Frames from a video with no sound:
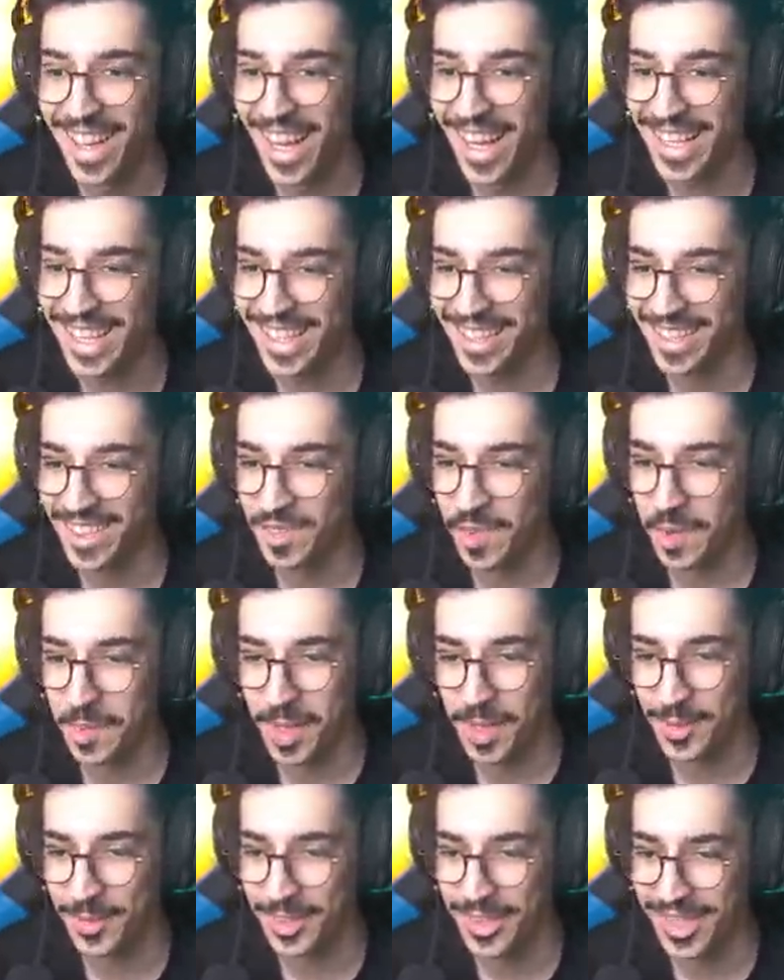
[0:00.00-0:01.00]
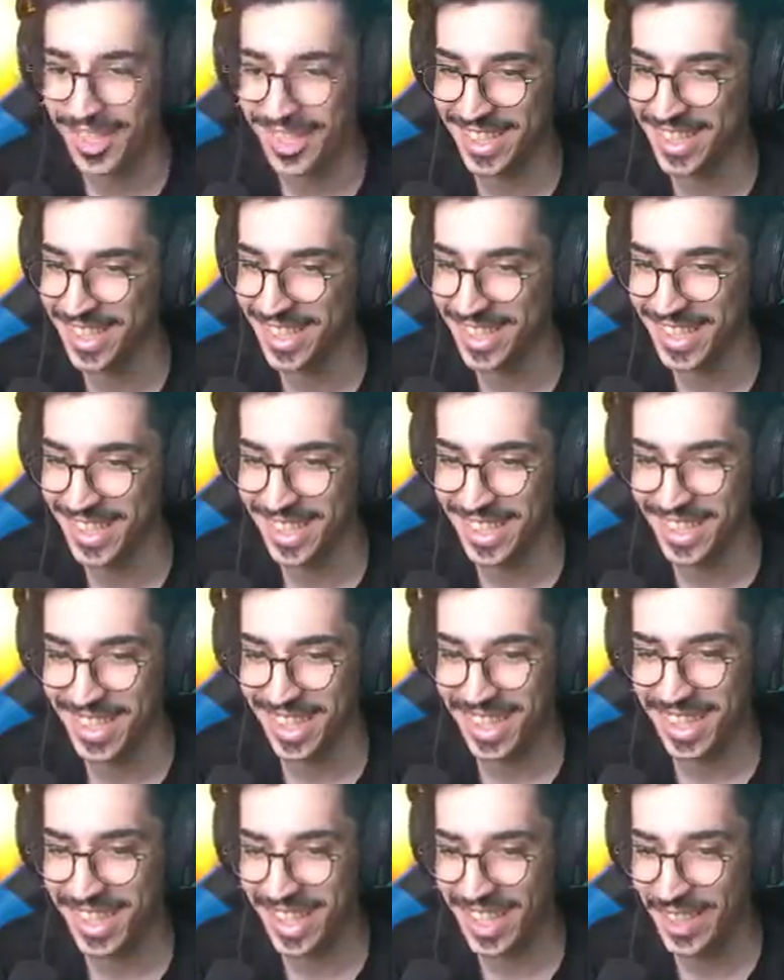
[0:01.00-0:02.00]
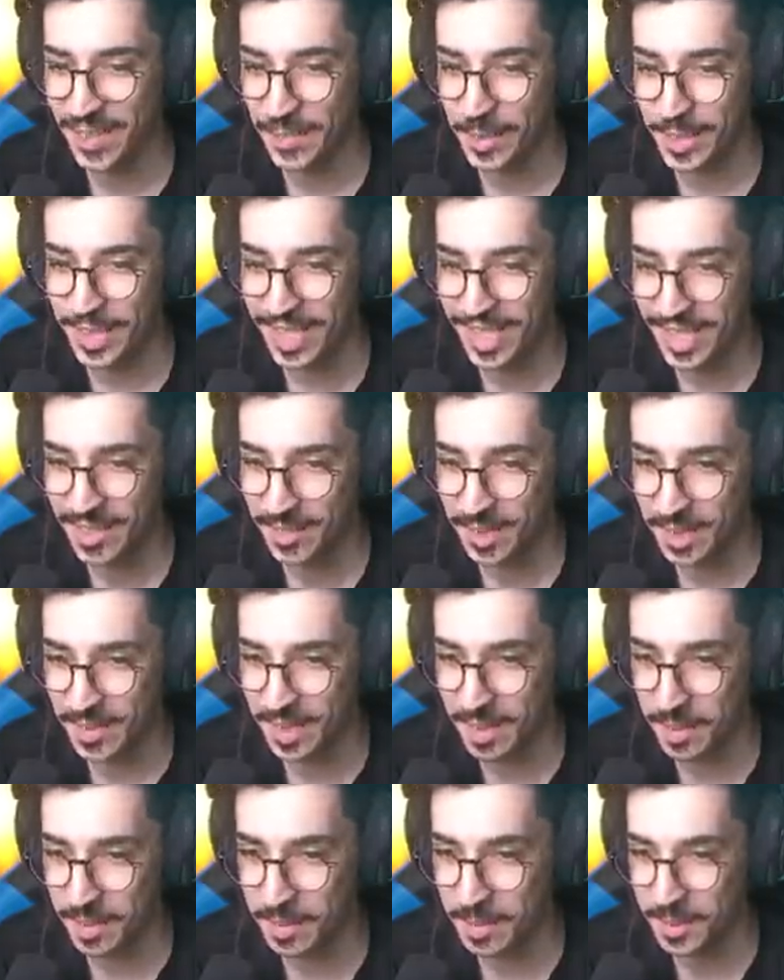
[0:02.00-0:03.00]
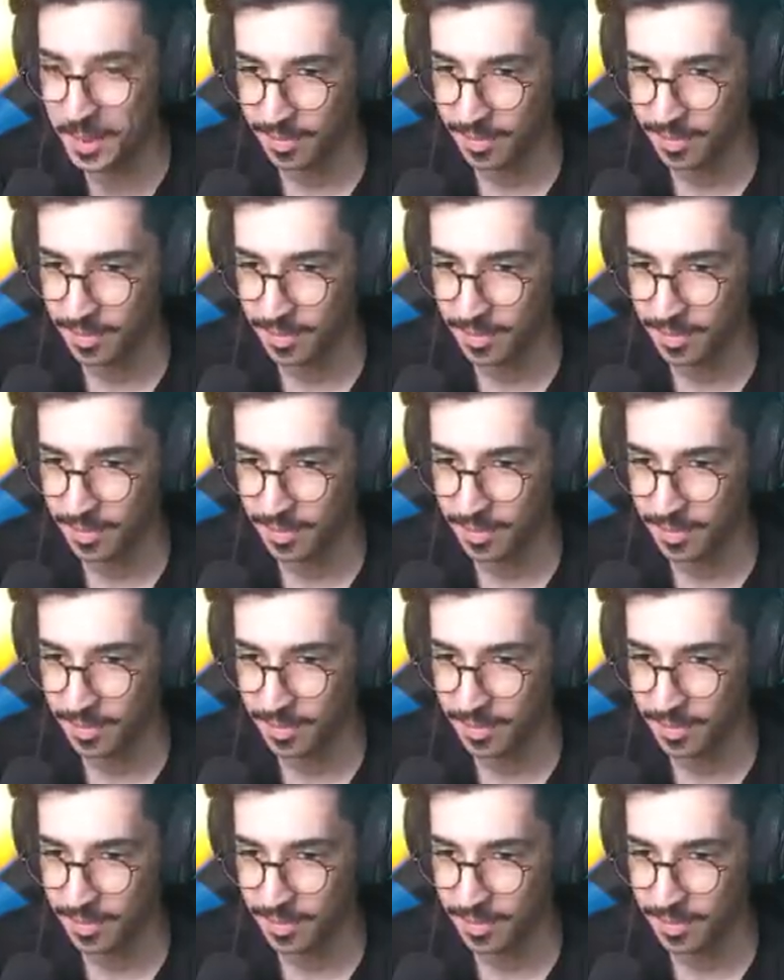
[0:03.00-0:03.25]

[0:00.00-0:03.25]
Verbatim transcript: تو ما معي بوست خذ خذ البوست خذ البوست ما هو بوست